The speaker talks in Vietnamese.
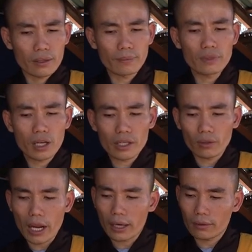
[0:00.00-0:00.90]
giống như hơi
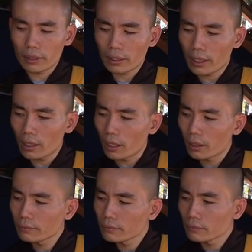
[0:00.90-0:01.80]
ngọn đèn ngọn đèn này là
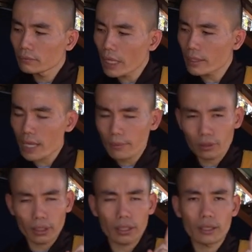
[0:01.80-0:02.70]
đang sáng
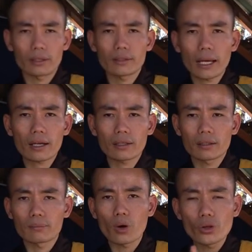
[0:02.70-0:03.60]
ngọn đèn này tắt
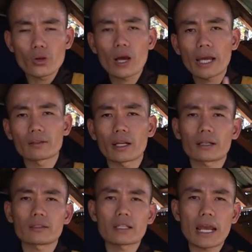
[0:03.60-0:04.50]
mồi vô hai ngọn đèn
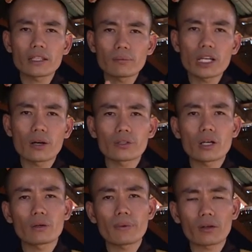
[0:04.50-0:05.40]
nó sáng giống nhau chứ
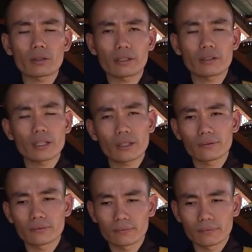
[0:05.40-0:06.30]
đâu có mắt ngọn đèn trước đâu
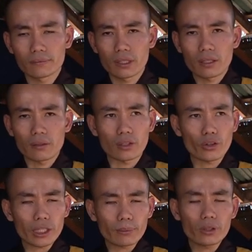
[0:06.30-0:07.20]
còn đối
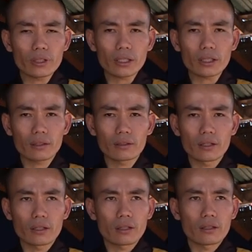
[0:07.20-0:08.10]
với tâm hối tiếc á
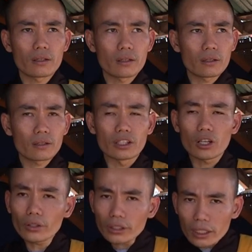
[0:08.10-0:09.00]
đừng có
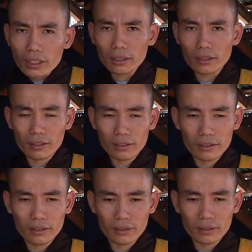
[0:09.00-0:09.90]
hối tiếc
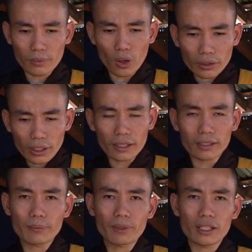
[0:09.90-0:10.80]
vì hối tiếc là cái
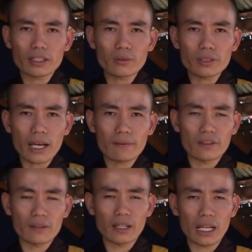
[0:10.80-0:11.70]
tâm rất là xấu xa
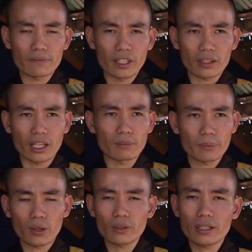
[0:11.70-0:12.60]
vì mình làm việc thiện mà
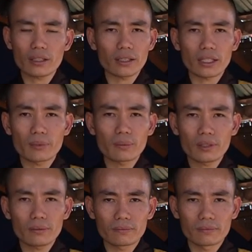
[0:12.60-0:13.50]
mình hối tiếc là cái tâm nó không đúng